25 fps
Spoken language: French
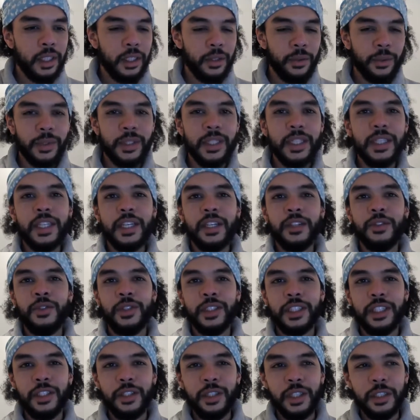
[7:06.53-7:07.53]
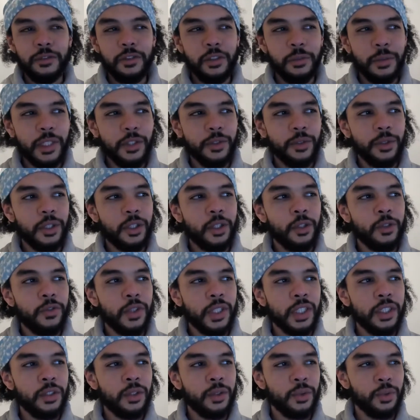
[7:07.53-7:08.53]
donc ça, c'est une information à
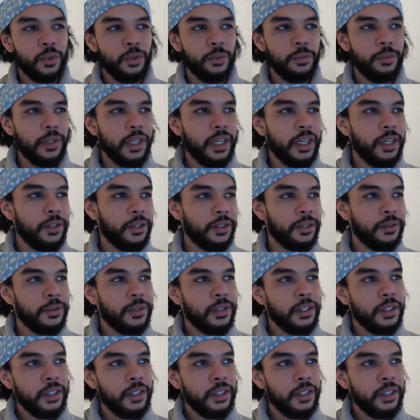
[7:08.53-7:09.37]
renvoyer dans le groupe. Alors,